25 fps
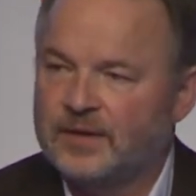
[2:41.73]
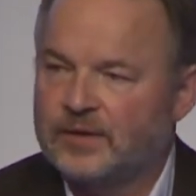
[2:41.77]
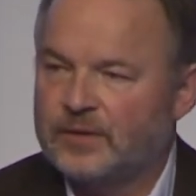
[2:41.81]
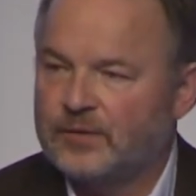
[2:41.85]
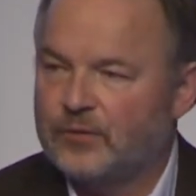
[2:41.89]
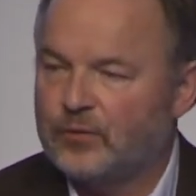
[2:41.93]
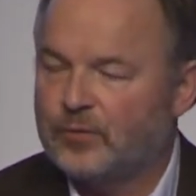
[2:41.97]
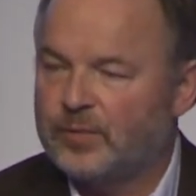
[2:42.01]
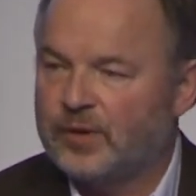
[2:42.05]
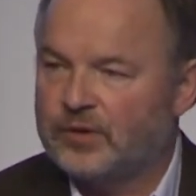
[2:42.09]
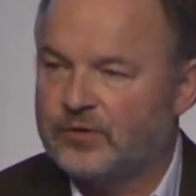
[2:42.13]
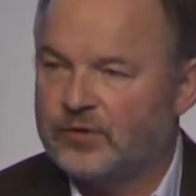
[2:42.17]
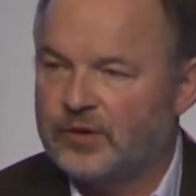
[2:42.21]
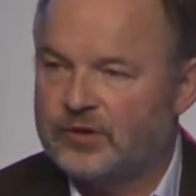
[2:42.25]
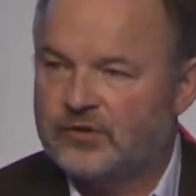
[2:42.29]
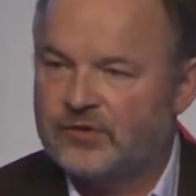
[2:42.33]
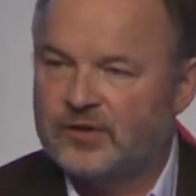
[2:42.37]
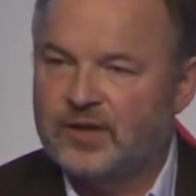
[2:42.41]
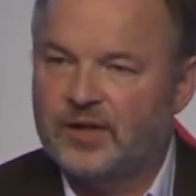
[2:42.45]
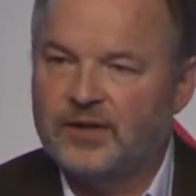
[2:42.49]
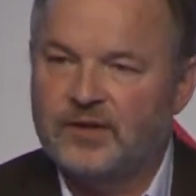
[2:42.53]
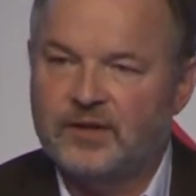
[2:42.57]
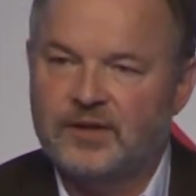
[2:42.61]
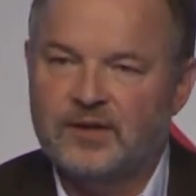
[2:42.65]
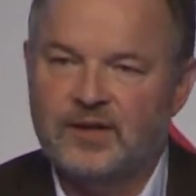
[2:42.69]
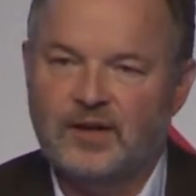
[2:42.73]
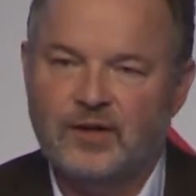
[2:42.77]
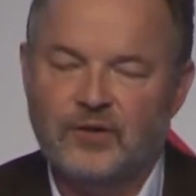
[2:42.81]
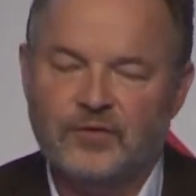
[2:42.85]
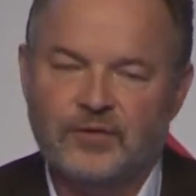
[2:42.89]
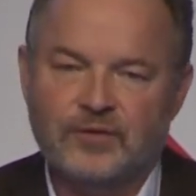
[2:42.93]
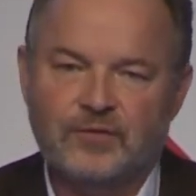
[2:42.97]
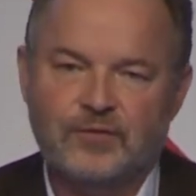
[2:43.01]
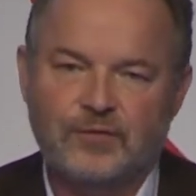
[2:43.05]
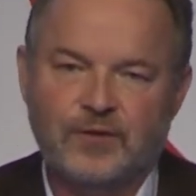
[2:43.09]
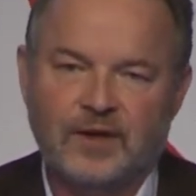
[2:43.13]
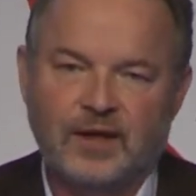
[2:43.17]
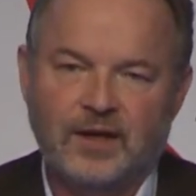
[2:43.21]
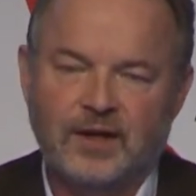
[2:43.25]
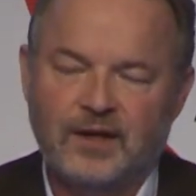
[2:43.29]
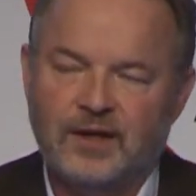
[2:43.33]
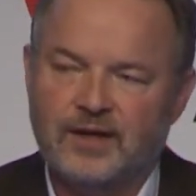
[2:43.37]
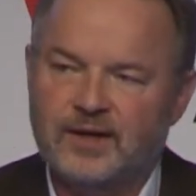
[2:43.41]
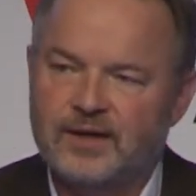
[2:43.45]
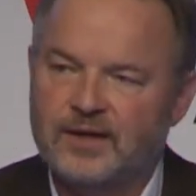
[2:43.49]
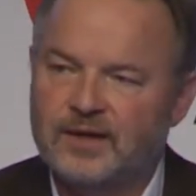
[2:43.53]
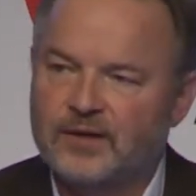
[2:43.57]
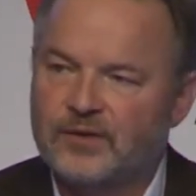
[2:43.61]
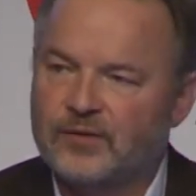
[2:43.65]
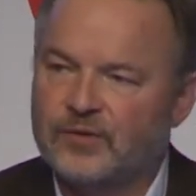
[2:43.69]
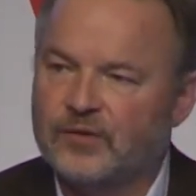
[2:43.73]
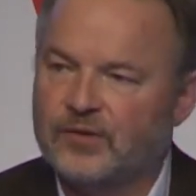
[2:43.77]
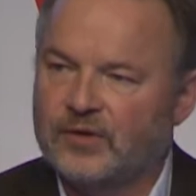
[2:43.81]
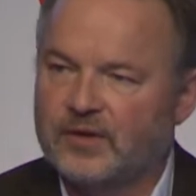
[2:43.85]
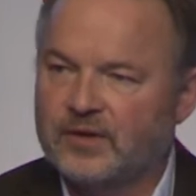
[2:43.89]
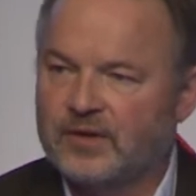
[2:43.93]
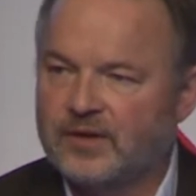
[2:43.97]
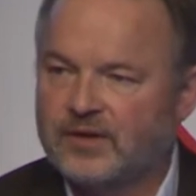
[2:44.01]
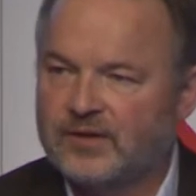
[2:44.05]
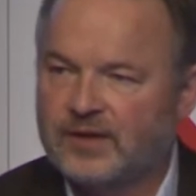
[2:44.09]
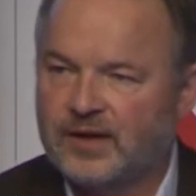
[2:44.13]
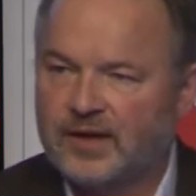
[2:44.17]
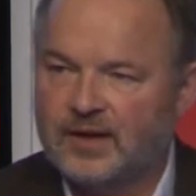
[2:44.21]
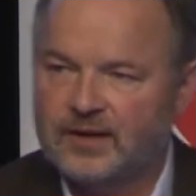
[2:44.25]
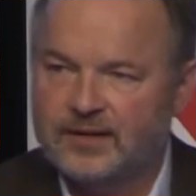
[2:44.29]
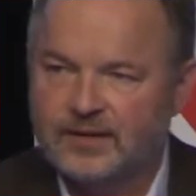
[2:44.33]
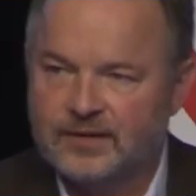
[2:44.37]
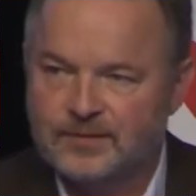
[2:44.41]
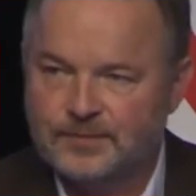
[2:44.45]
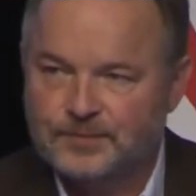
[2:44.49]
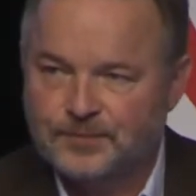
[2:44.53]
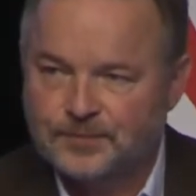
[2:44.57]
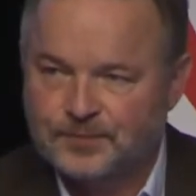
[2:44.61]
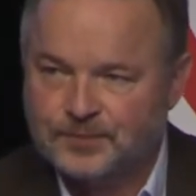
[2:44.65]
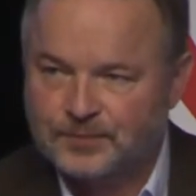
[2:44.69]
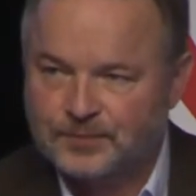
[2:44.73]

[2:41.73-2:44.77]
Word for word: über Deutschland hinaus in Frankreich und in Italien